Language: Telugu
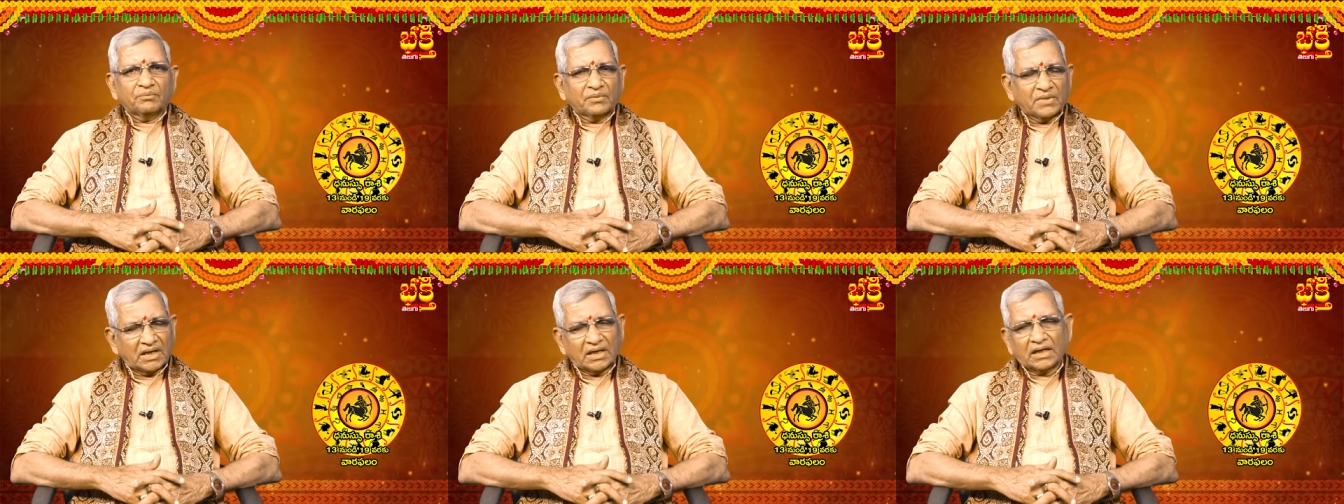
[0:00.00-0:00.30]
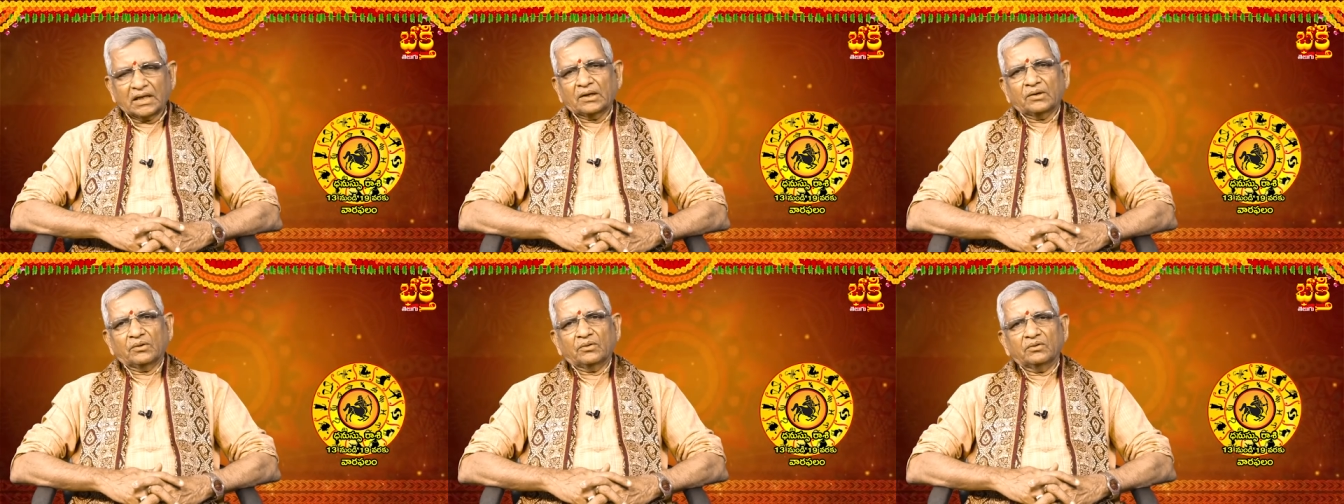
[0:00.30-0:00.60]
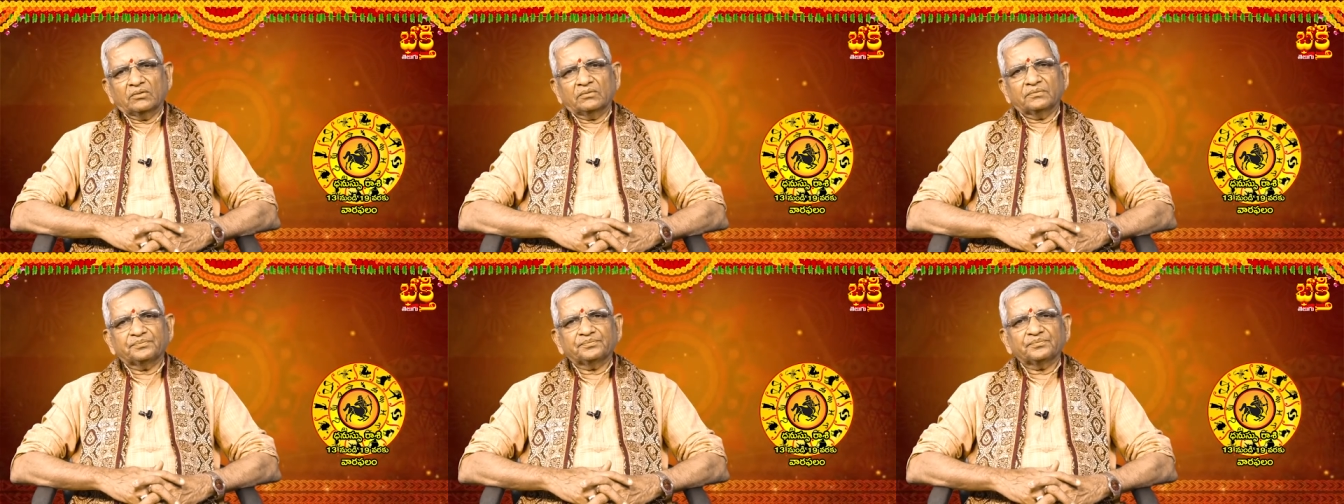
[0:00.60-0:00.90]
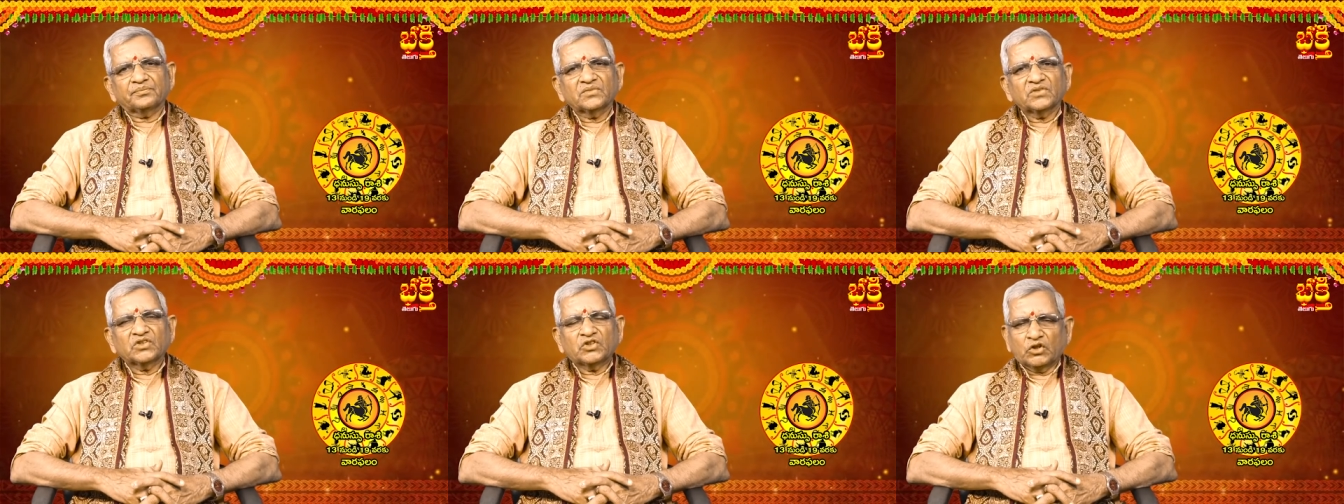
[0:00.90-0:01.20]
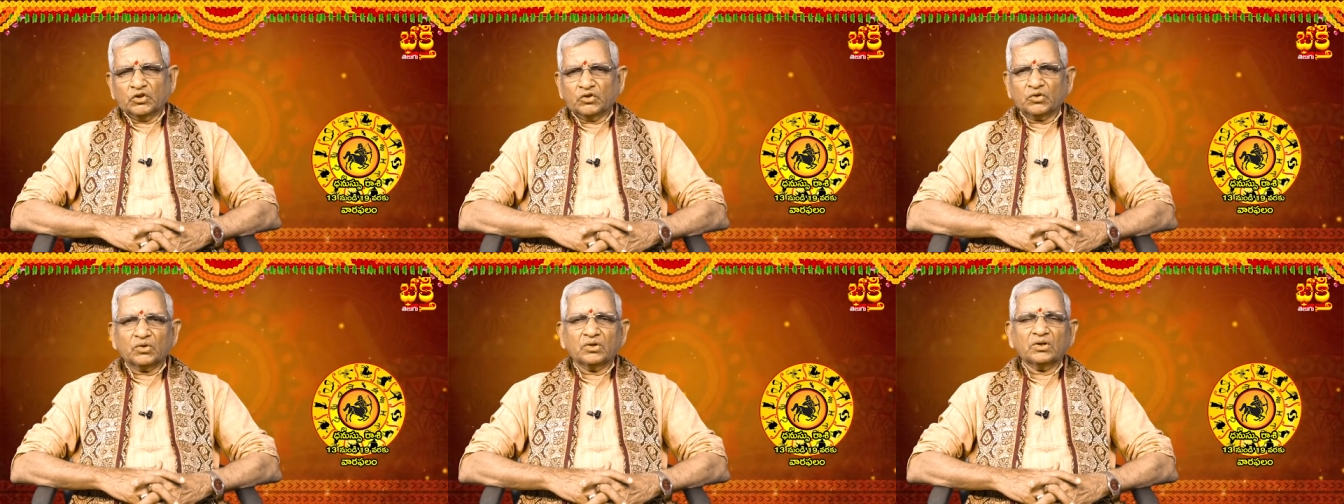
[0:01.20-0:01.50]
మకరంలో
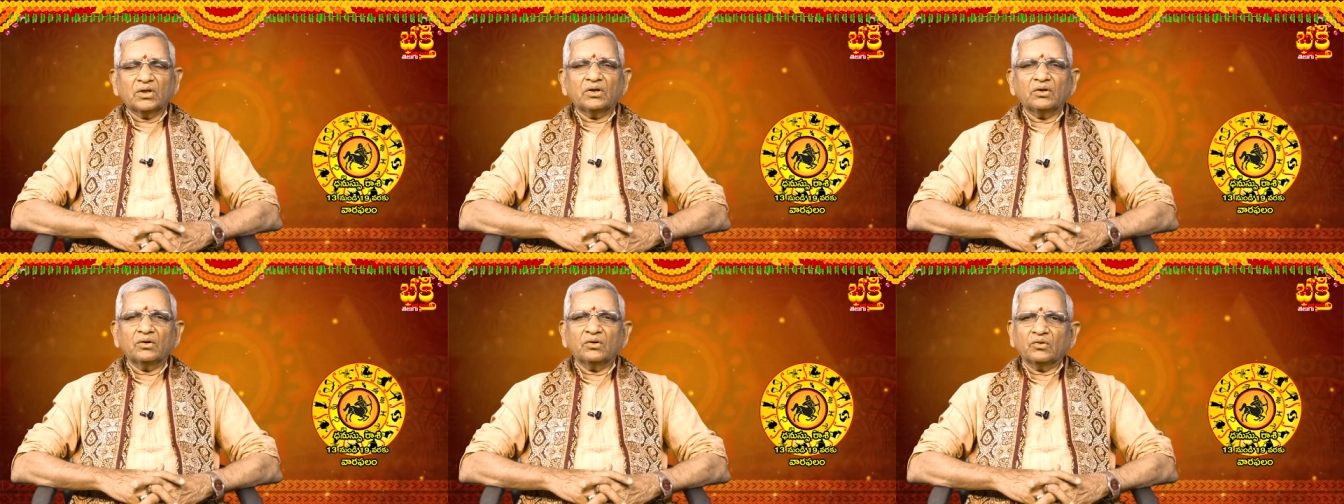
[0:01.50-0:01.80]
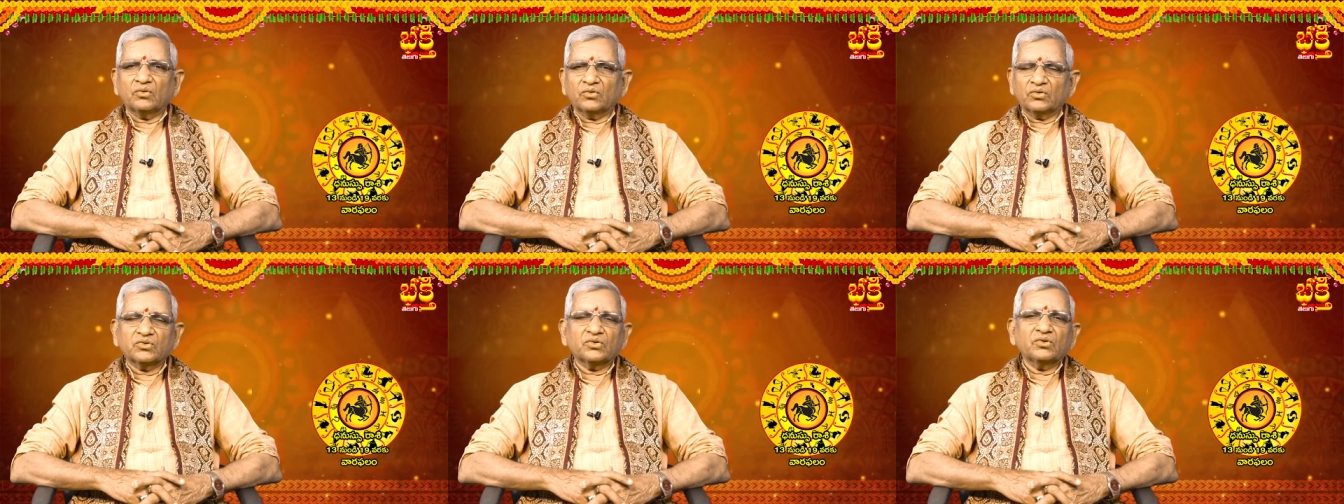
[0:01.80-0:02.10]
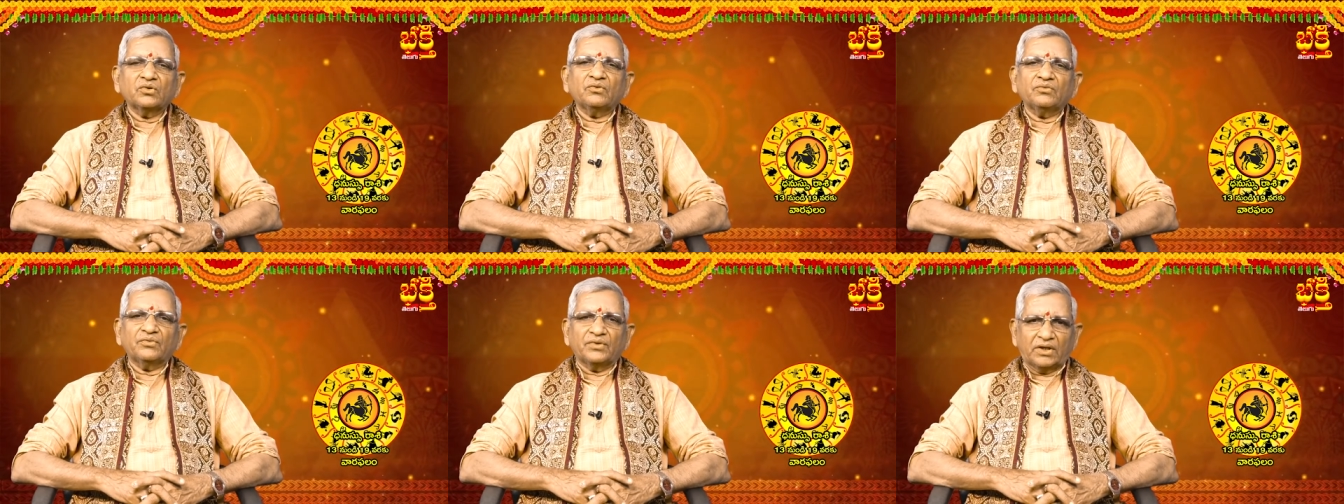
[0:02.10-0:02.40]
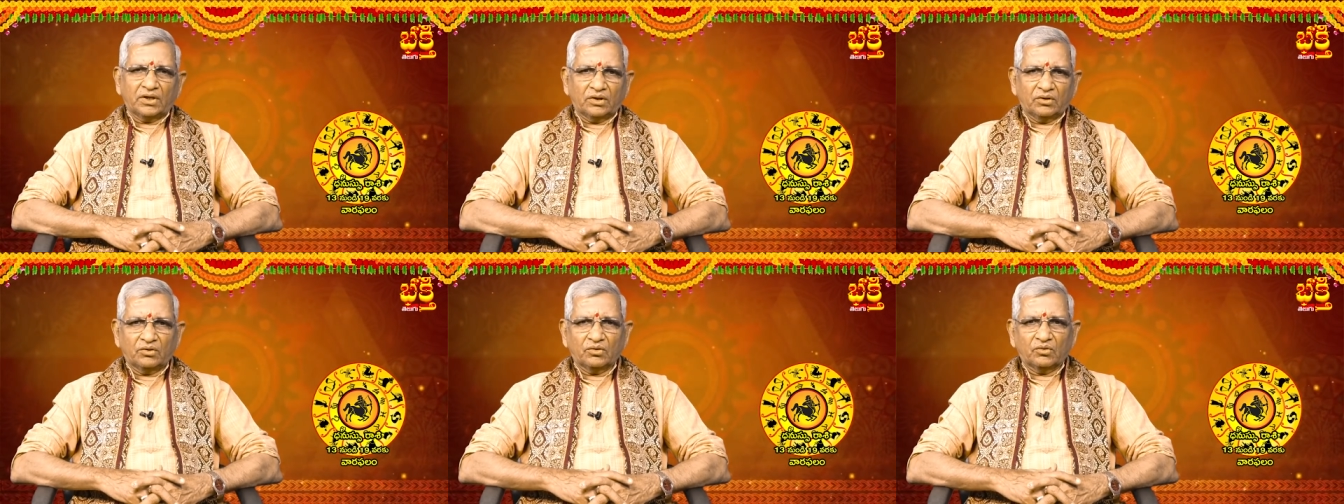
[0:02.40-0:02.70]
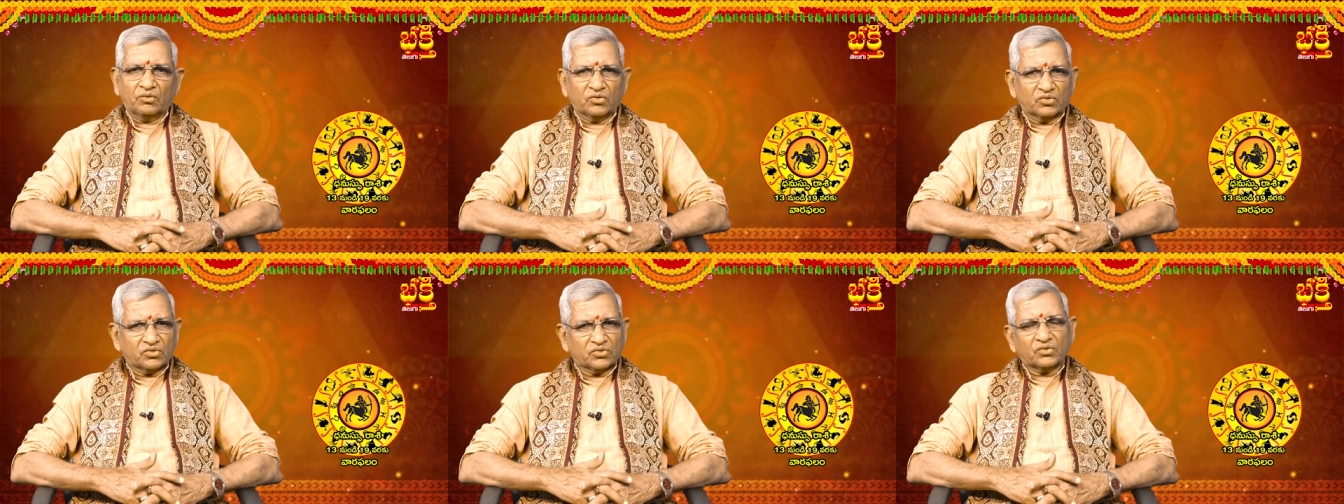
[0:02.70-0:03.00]
చతుర్థంలో కుజుడు వ్యయంలో
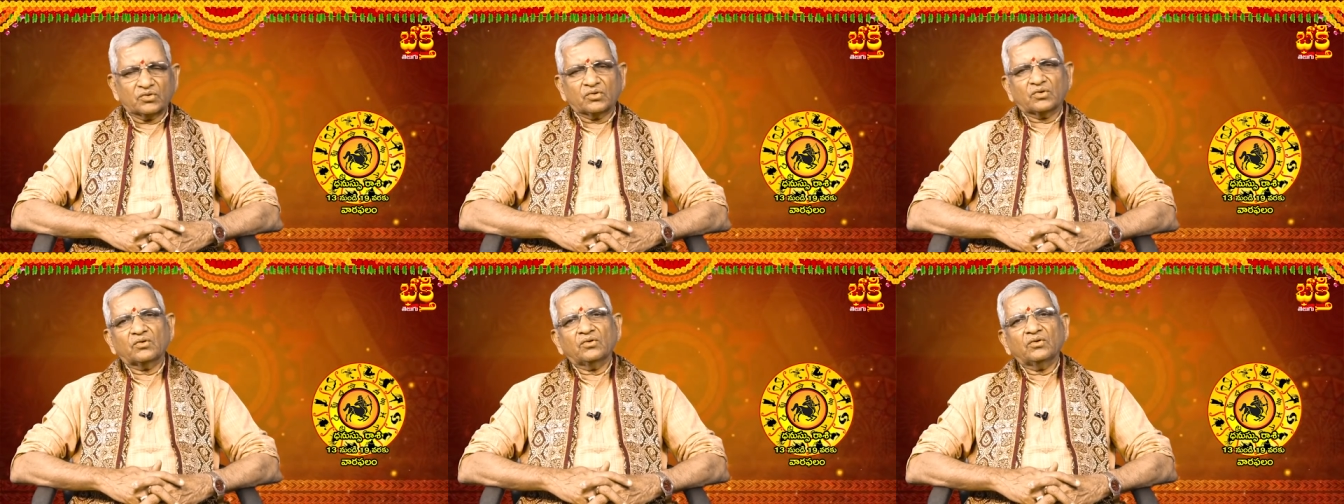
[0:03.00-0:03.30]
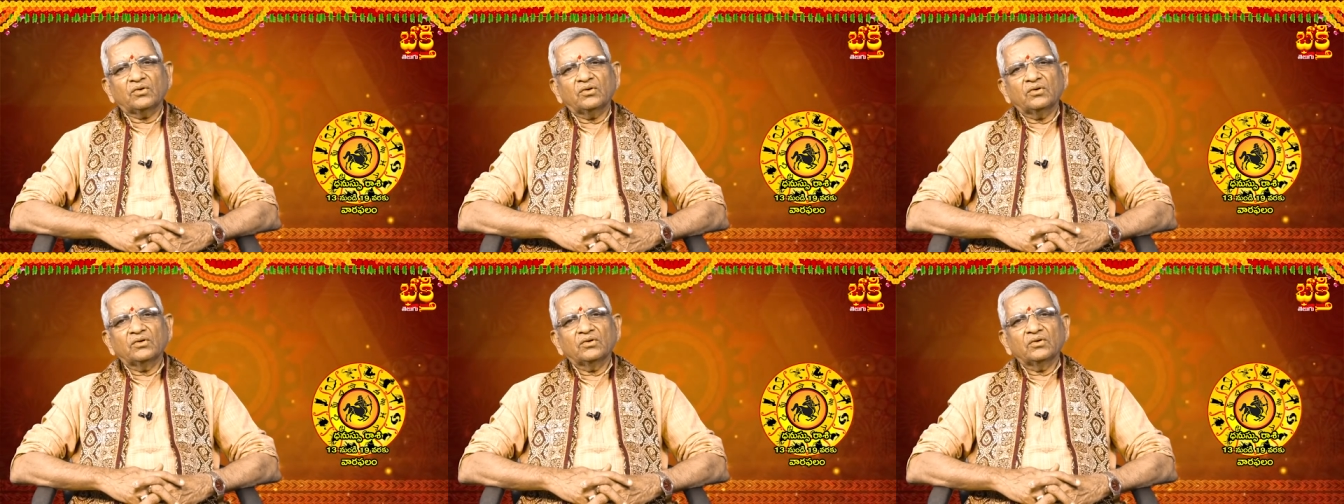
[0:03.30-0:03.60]
గురుశుక్రులు